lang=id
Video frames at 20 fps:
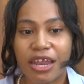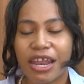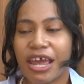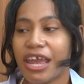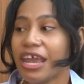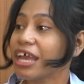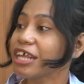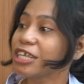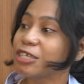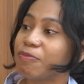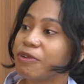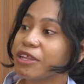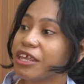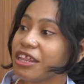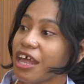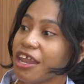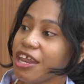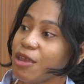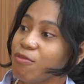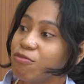Nah, yang seperti
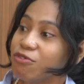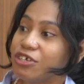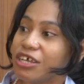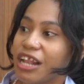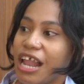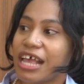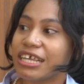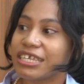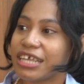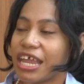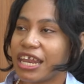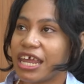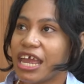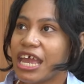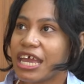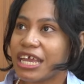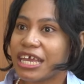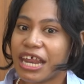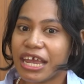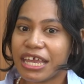tadi Ibu jelaskan,
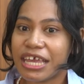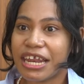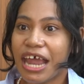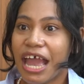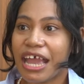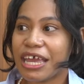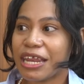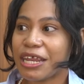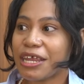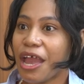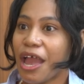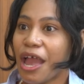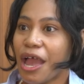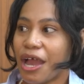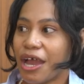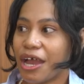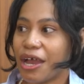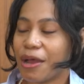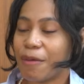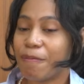kira-kira akhirnya
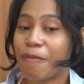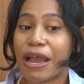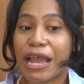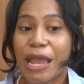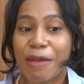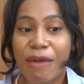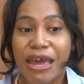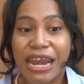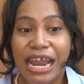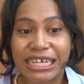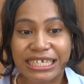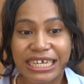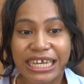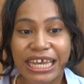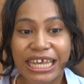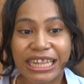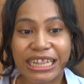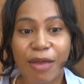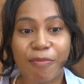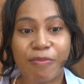uh, bagaimana sih
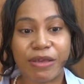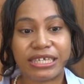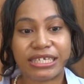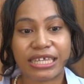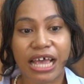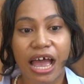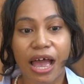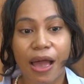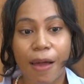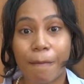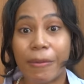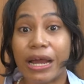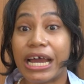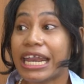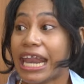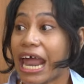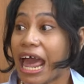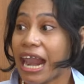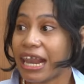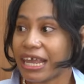kita bisa
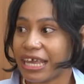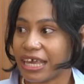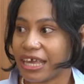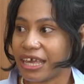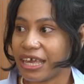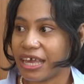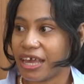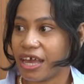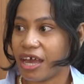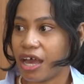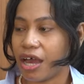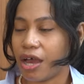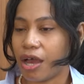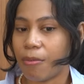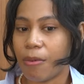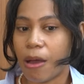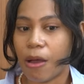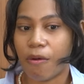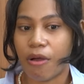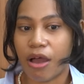mengenali
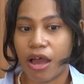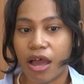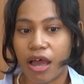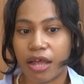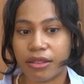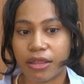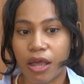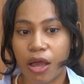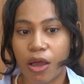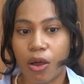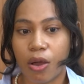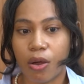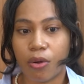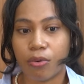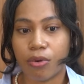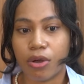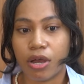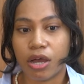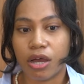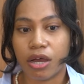uh, bahwa
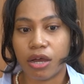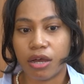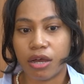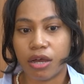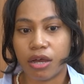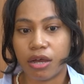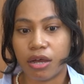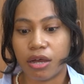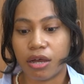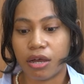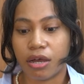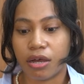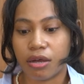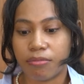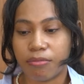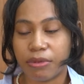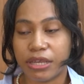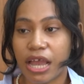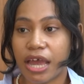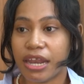atau uh,
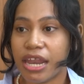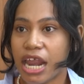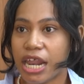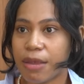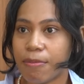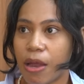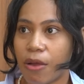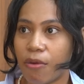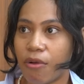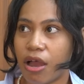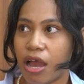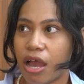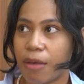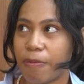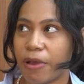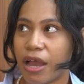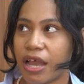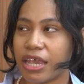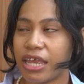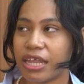menyadari bahwa
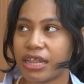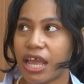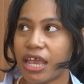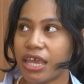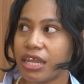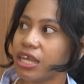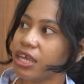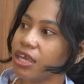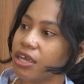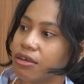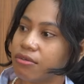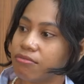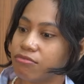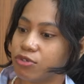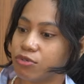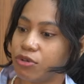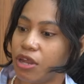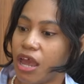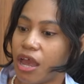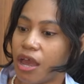apakah kita ini
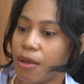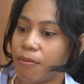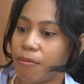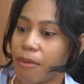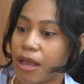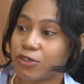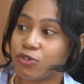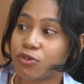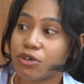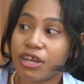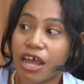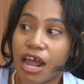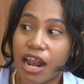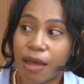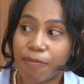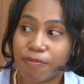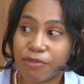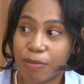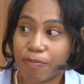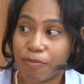sudah masuk ke
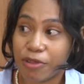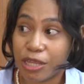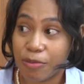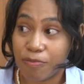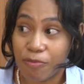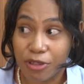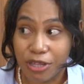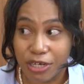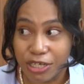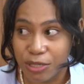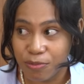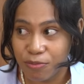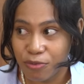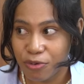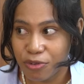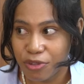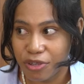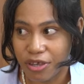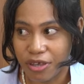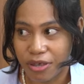dalam tipe-tipe
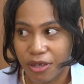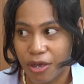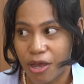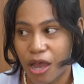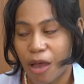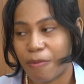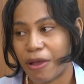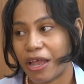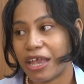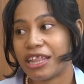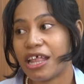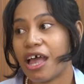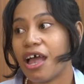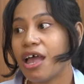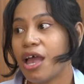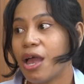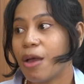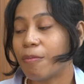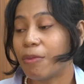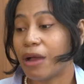tersebut, uh, apa kita
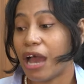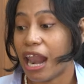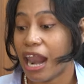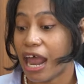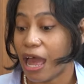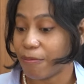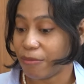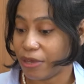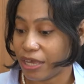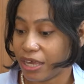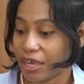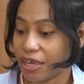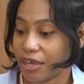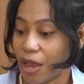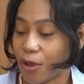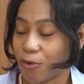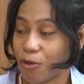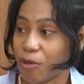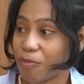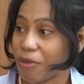mengalami
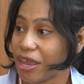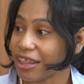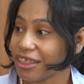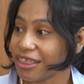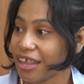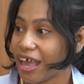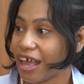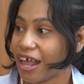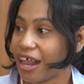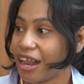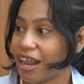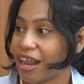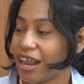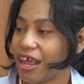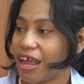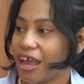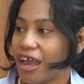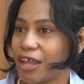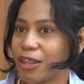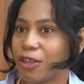gangguan mental
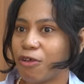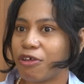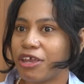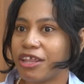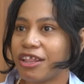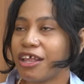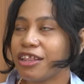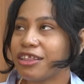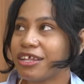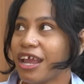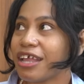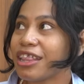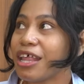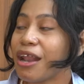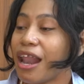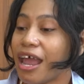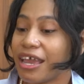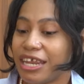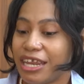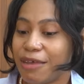atau kita ternyata
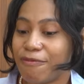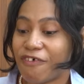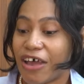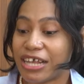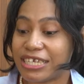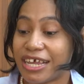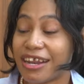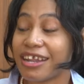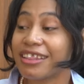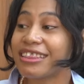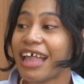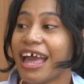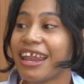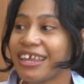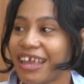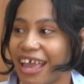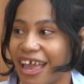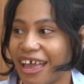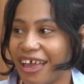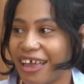lagi di fase
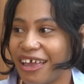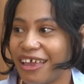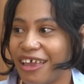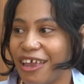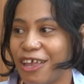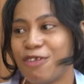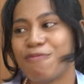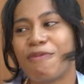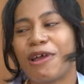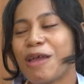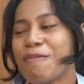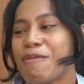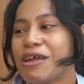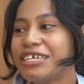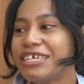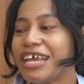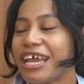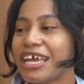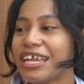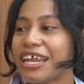rentannya. Itu
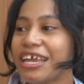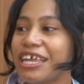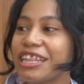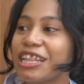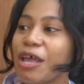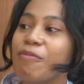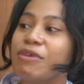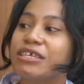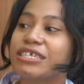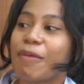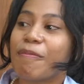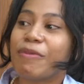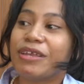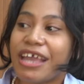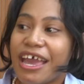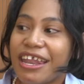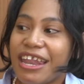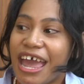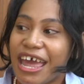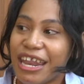bagaimana sih akhirnya kita bisa
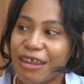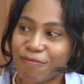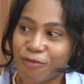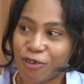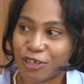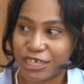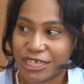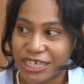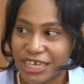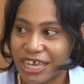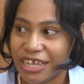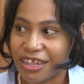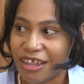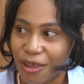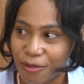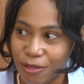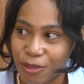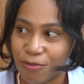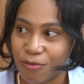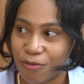menyadari posisi
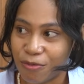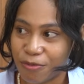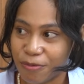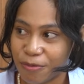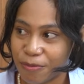kita itu, Bu?